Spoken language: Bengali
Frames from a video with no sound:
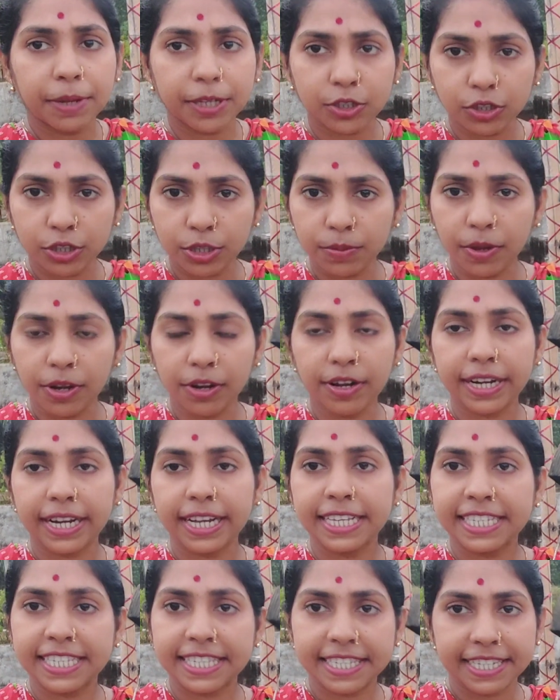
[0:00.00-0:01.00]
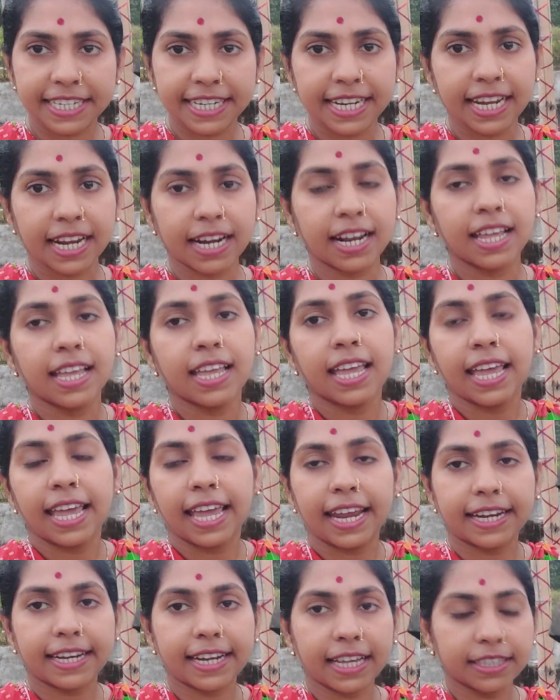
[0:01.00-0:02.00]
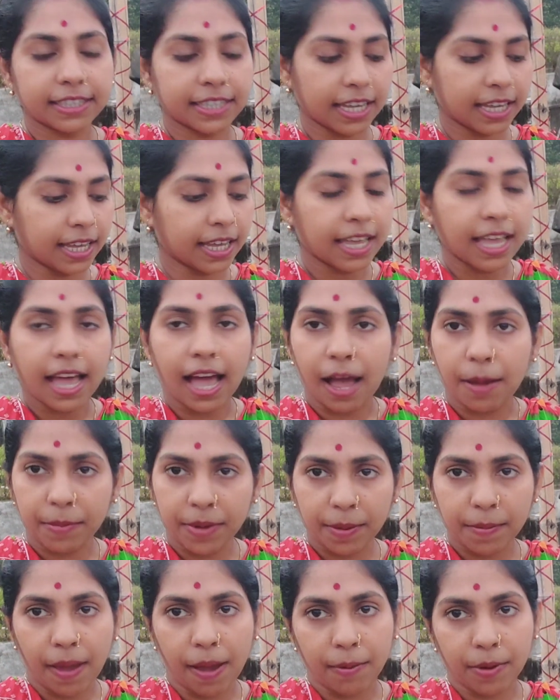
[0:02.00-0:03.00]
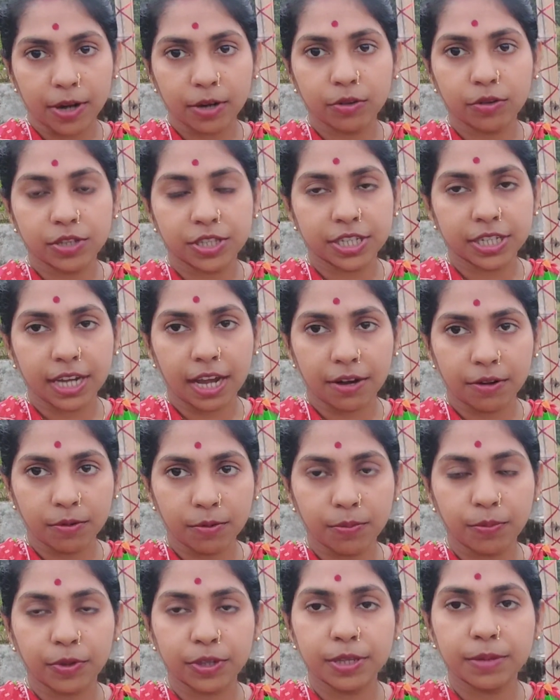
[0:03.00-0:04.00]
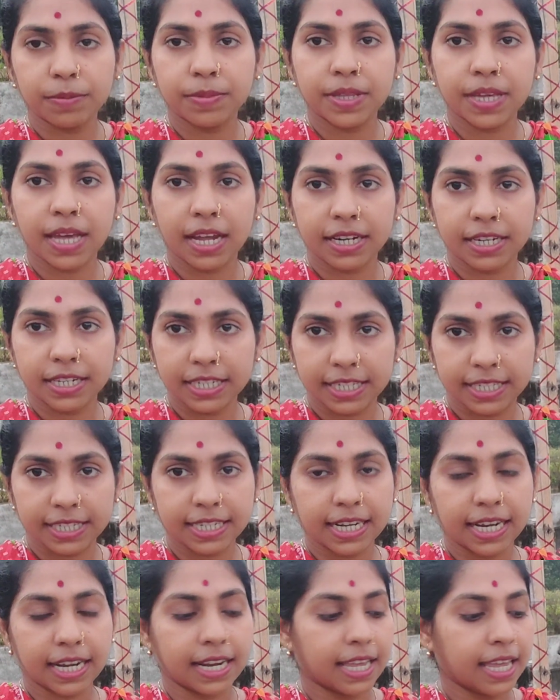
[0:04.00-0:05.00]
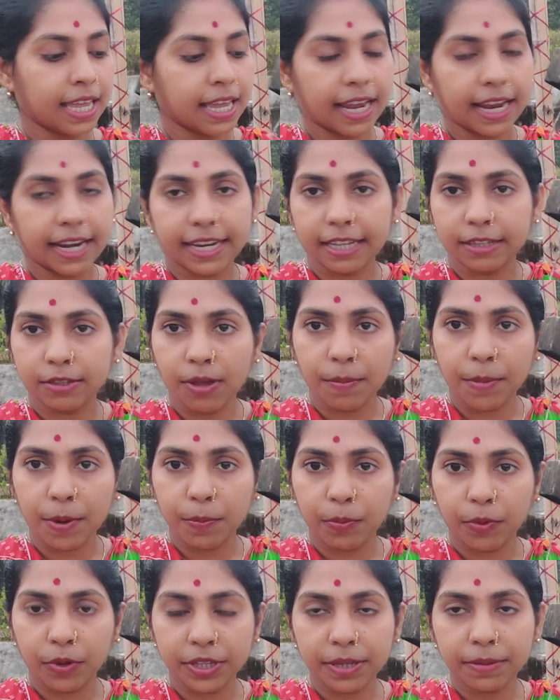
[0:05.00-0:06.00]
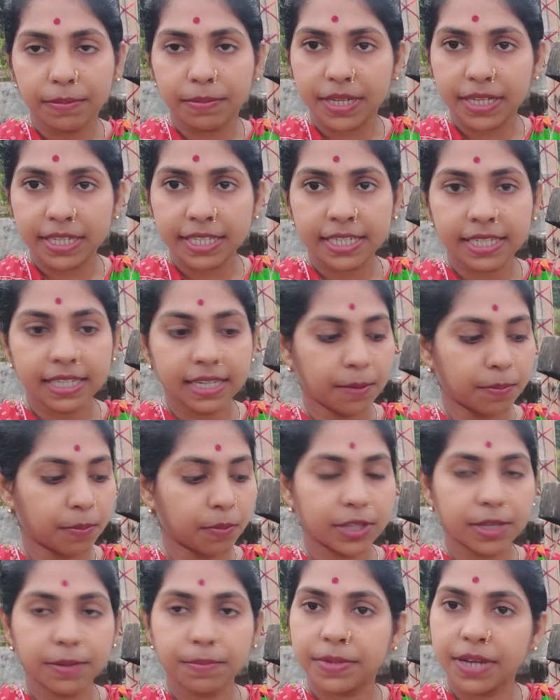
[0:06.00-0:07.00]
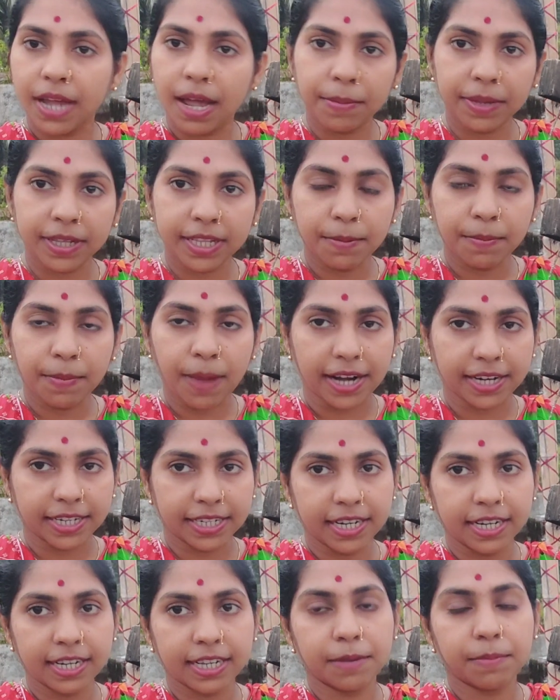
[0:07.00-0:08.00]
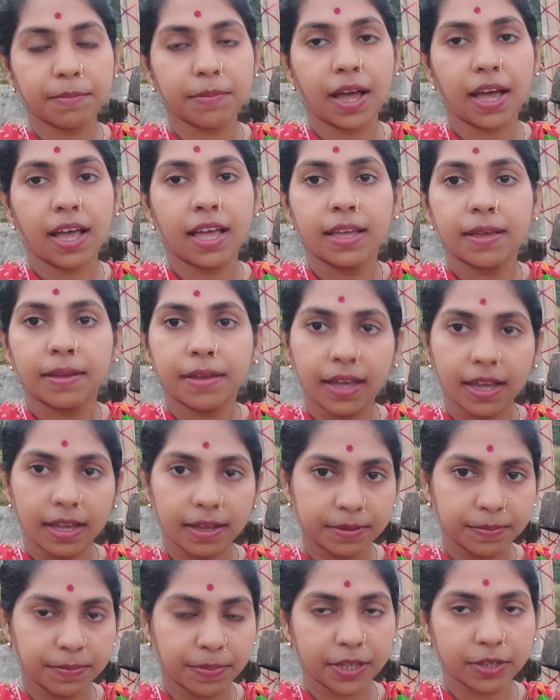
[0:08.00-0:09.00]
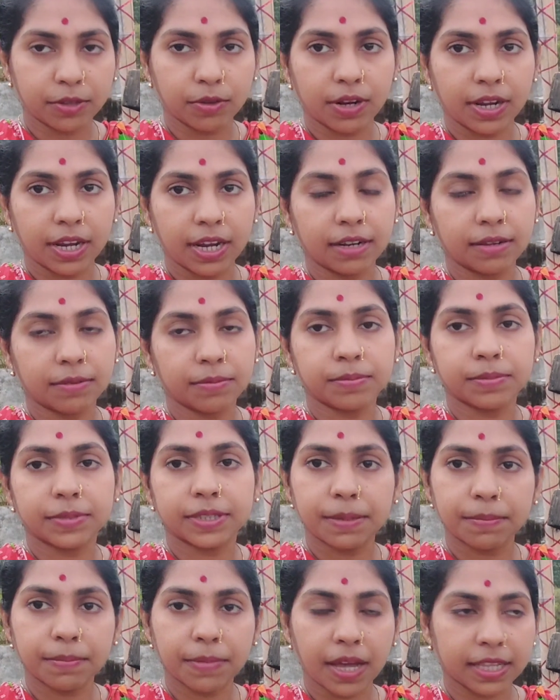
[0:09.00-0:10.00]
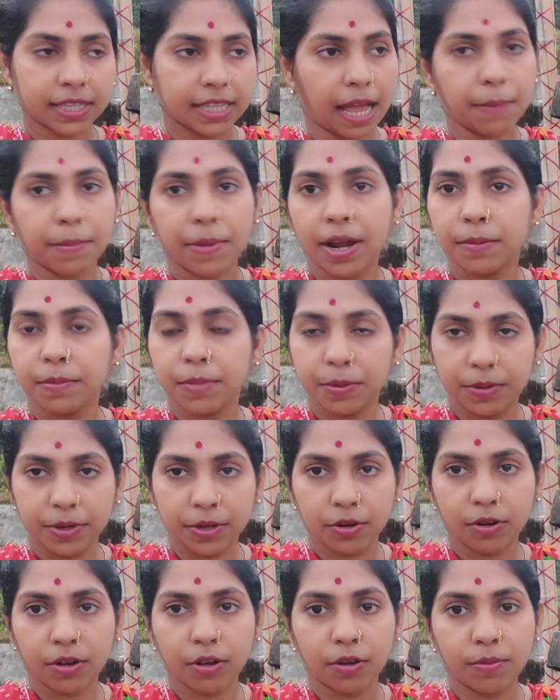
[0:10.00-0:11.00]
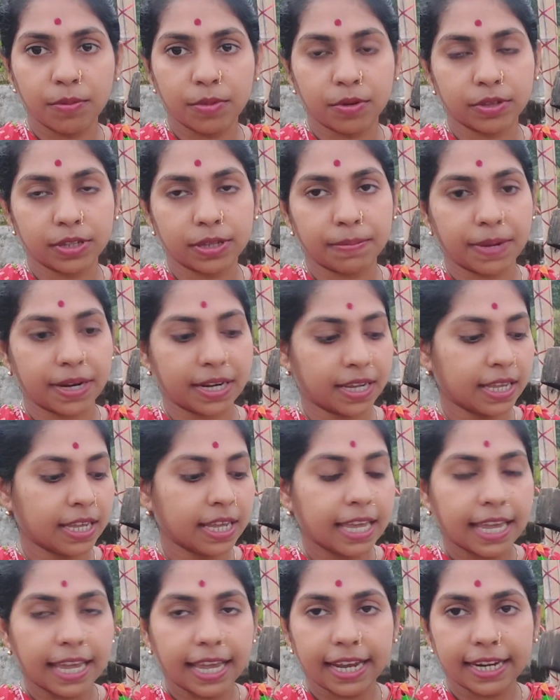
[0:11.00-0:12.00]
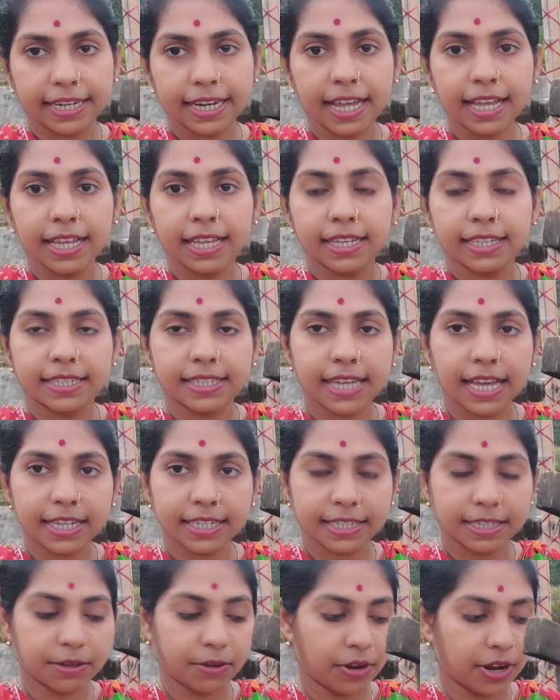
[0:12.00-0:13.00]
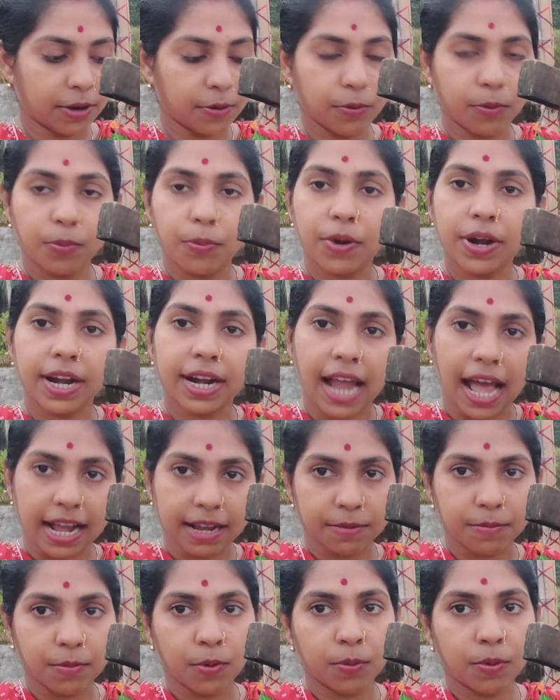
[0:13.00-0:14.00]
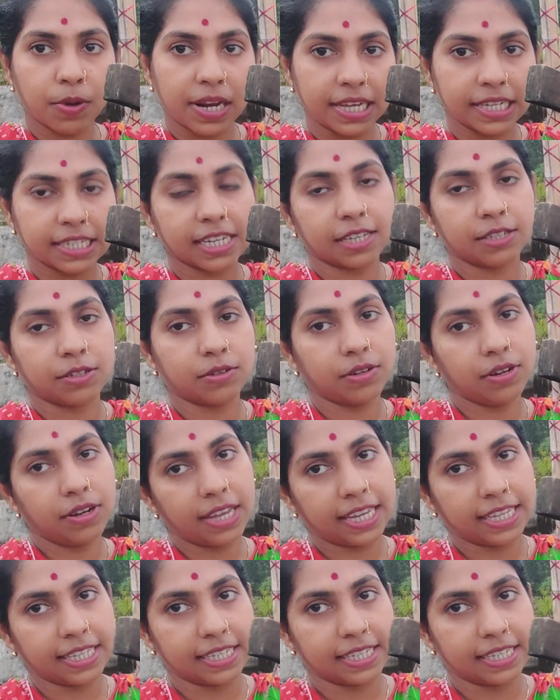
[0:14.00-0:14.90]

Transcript: এবার যদি বলো এটা স্টিলের এটাতে আমরা ব্যবহার করছি কেন প্রদীপ দেওয়ার স্টিলের এটা তো আমরা প্রদীপ দিচ্ছি না প্রদীপটা আমাদের মাটির কিংবা তেতলের কিংবা তামার বিভিন্ন রকম হতে পারে এটা জাস্ট এর উপরে রাখবো বলে জন্য